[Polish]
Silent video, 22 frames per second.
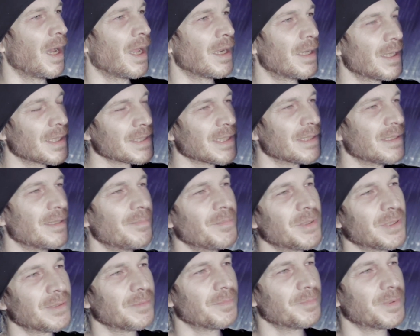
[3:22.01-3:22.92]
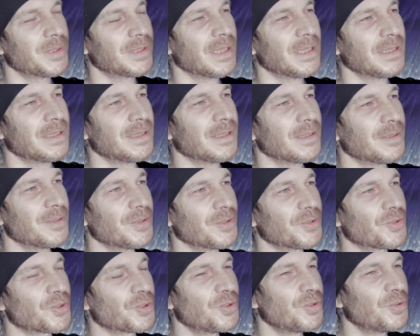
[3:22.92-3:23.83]
Ale jak zadamy pytanie,
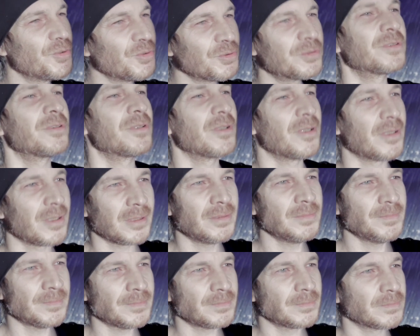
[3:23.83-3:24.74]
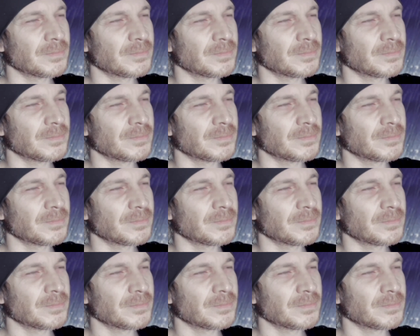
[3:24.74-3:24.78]
czy jutro